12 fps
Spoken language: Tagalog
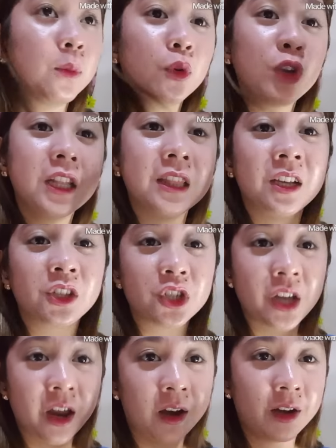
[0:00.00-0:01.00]
umulit ng
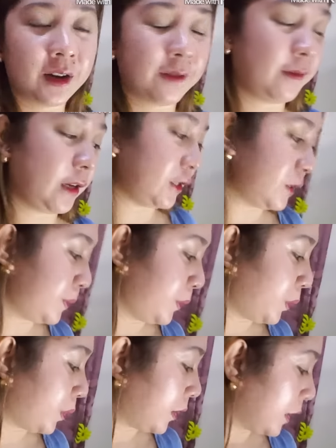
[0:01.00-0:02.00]
share ng
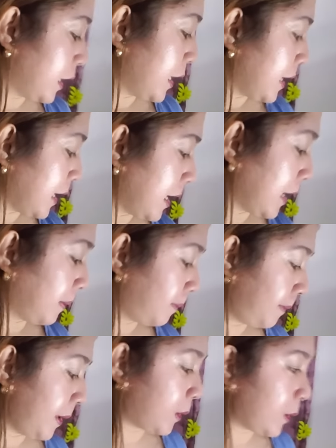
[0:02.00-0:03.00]
Facebook.
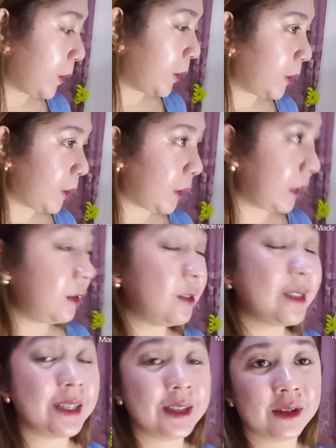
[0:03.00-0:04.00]
Pero,
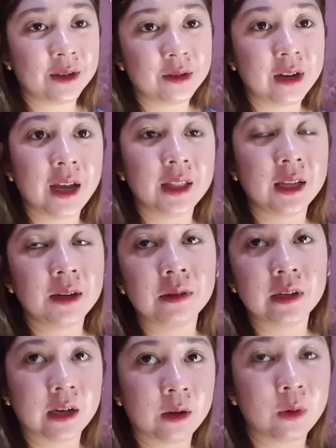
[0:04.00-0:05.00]
kinonsider ko na hindi
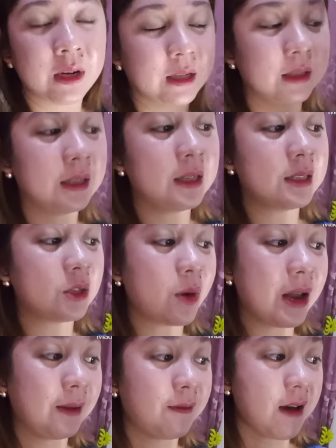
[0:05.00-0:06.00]
ko na ako
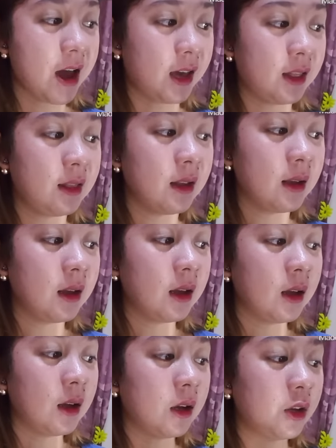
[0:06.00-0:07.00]
disqualified
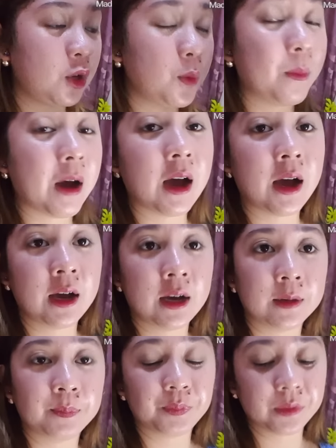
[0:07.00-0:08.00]
yung mga
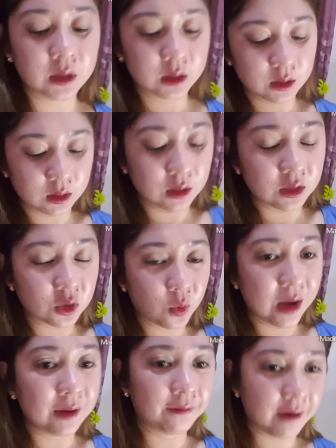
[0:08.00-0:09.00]

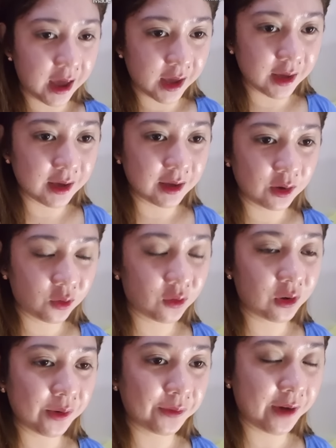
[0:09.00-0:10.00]
dinisqualify,
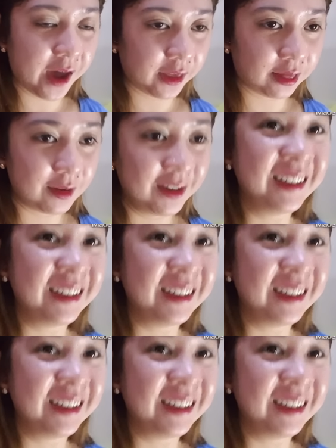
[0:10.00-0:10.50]
qualified.